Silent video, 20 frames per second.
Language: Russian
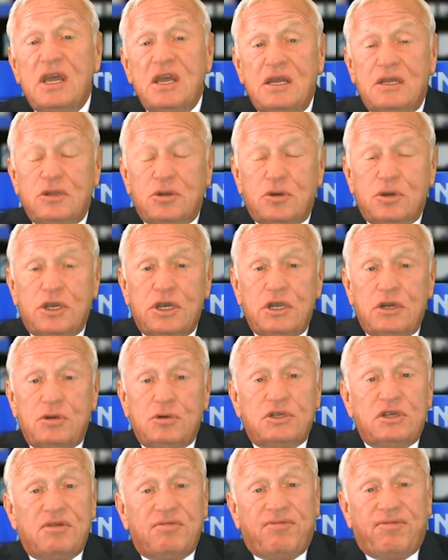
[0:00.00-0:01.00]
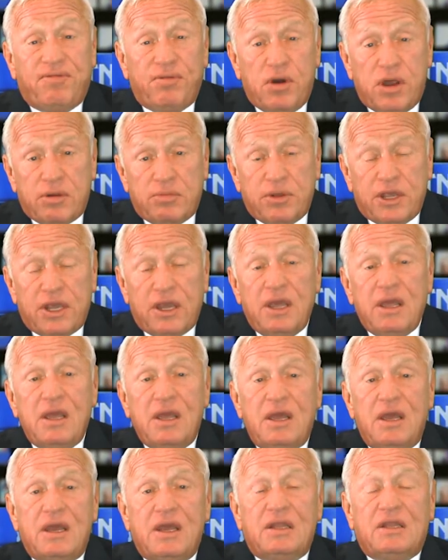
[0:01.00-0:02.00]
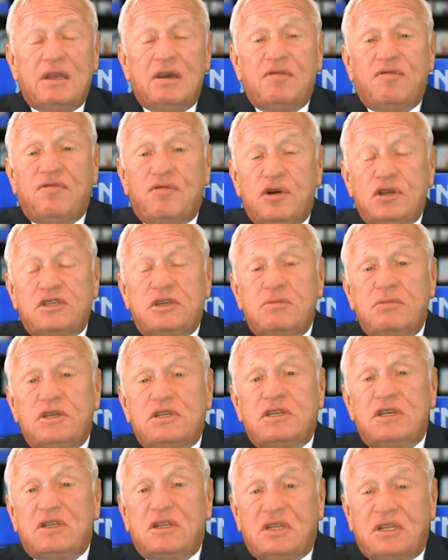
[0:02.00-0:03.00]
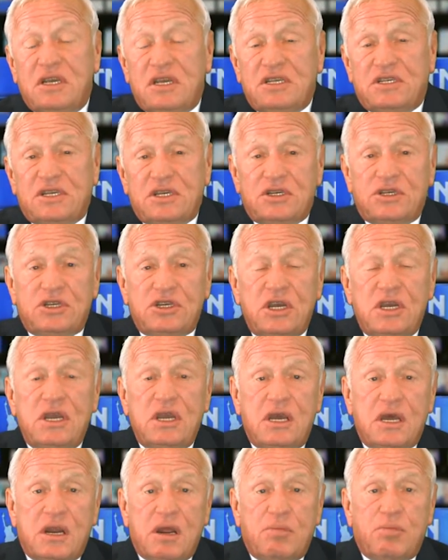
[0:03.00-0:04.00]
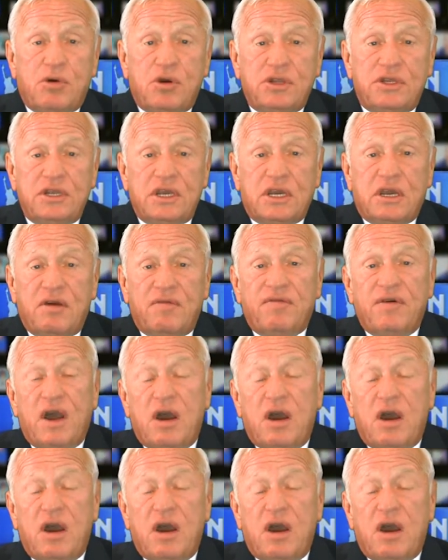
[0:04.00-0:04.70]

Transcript: другие люди в форме, это 80 тысяч работников,